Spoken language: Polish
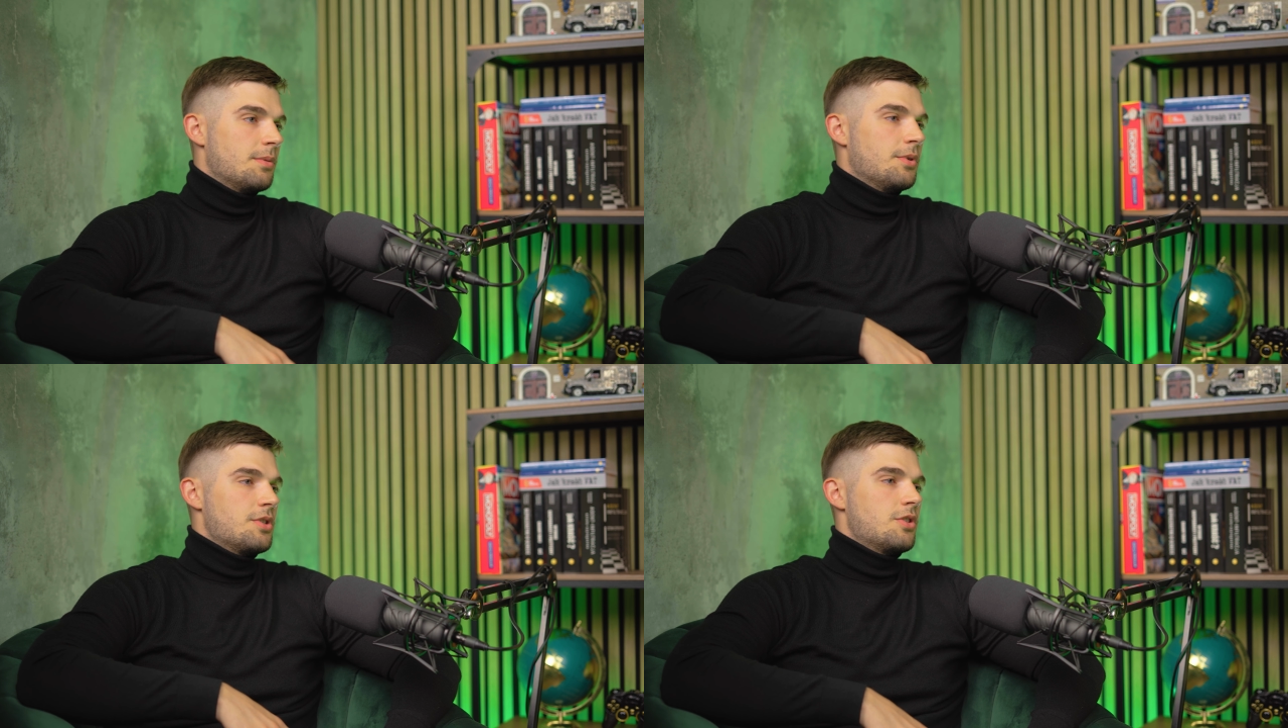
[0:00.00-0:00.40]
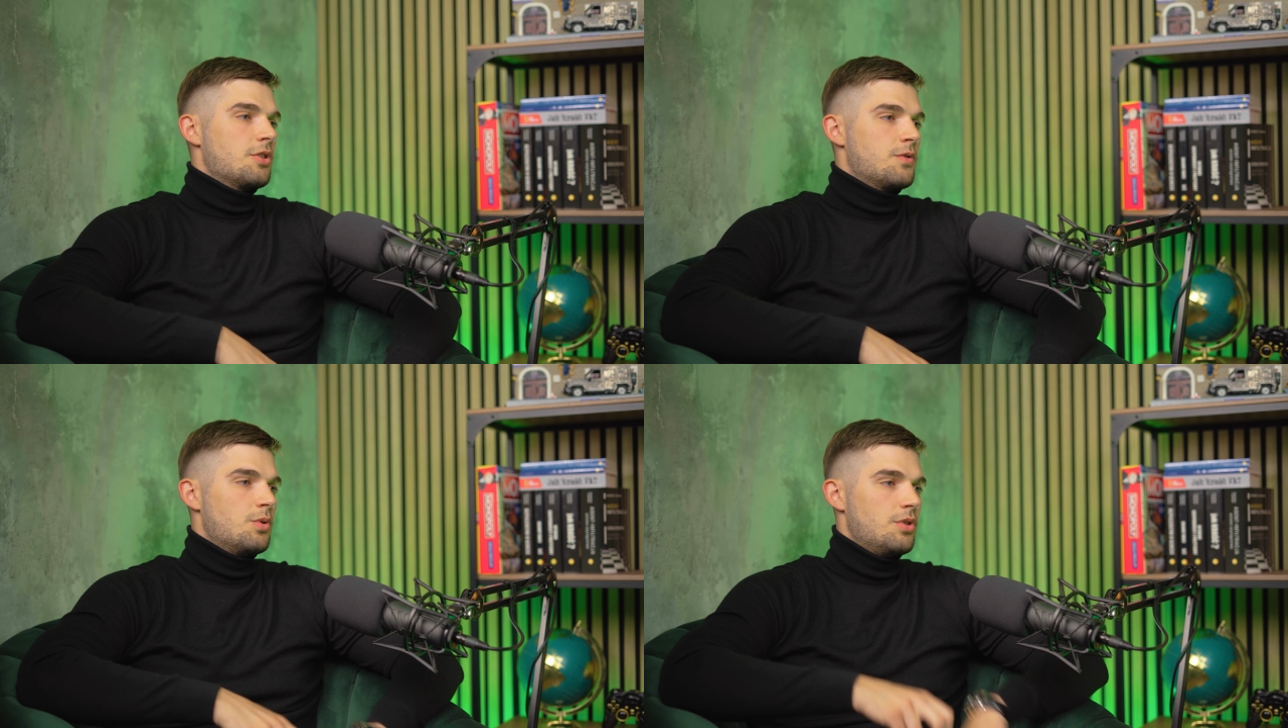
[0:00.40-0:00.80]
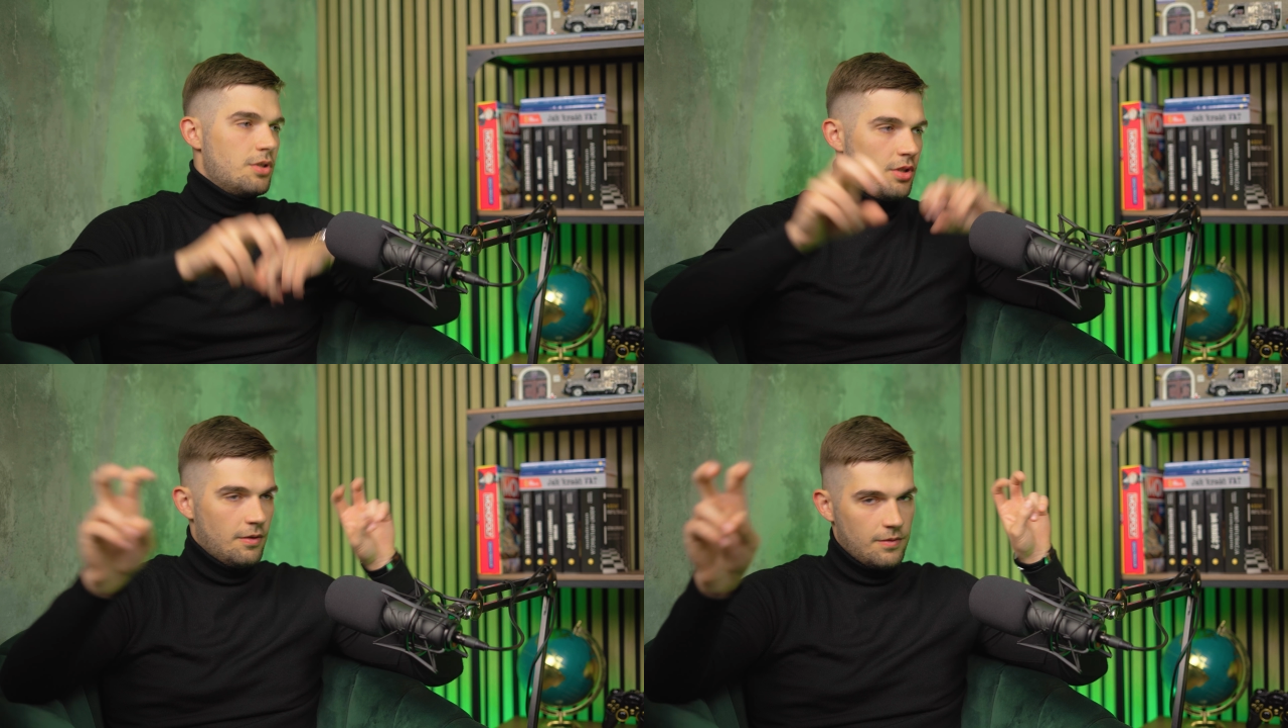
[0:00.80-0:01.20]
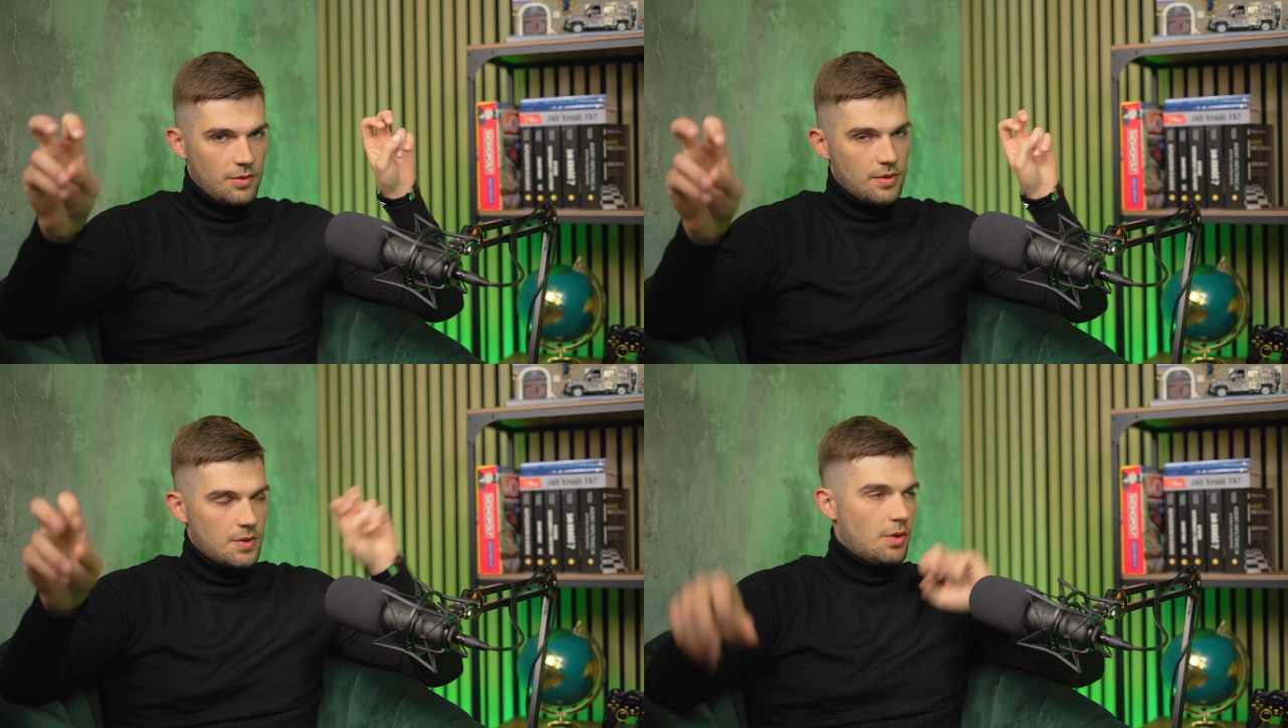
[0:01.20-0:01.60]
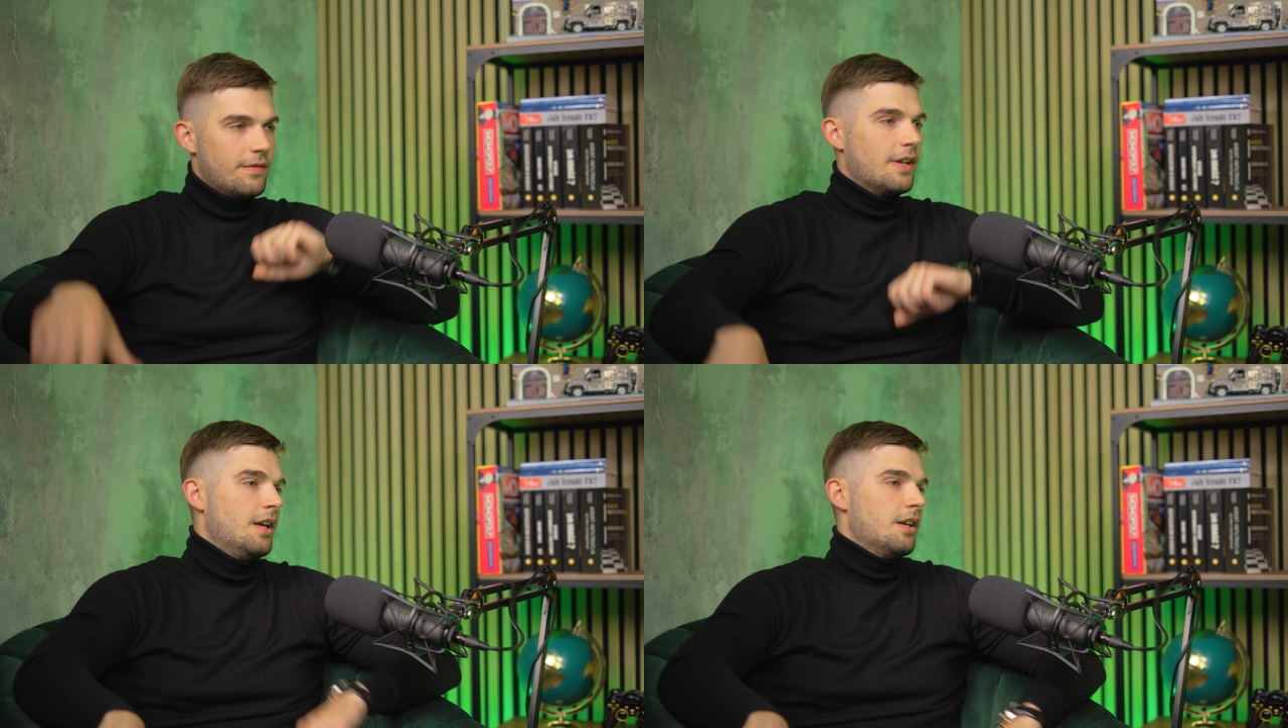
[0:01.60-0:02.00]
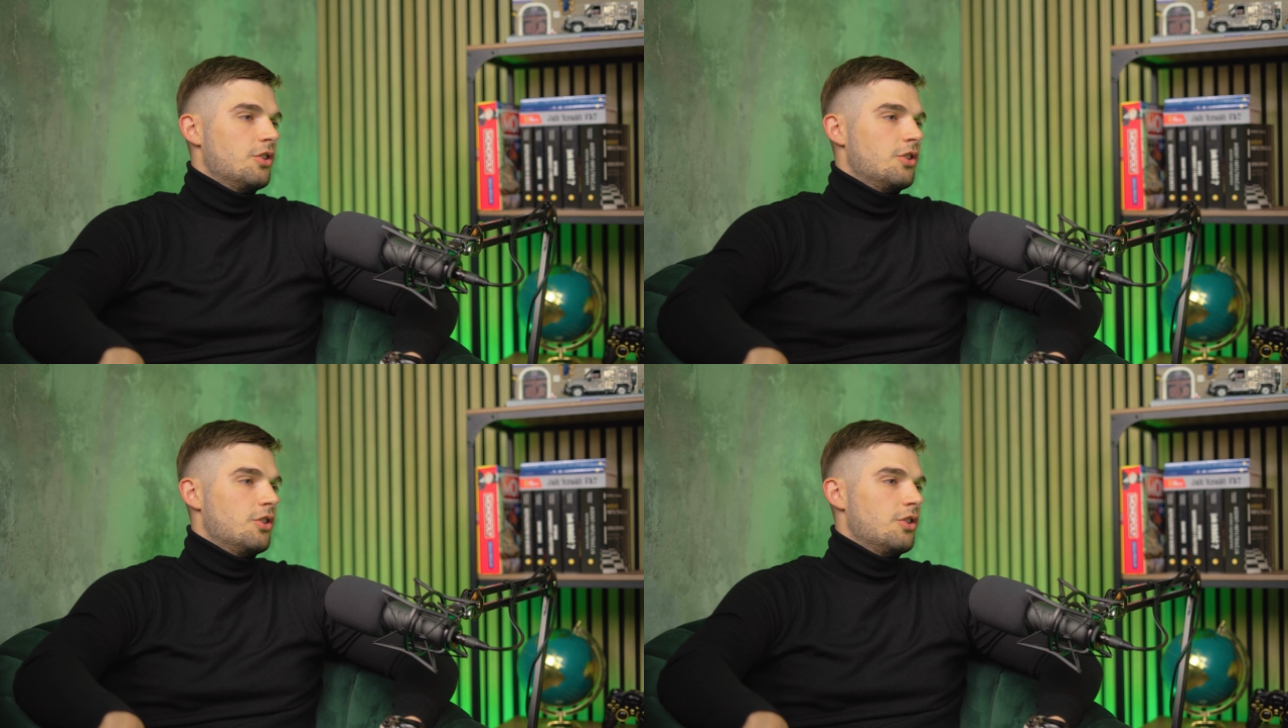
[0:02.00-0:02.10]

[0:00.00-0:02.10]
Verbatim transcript: że może coś rzucić w cudzysłowie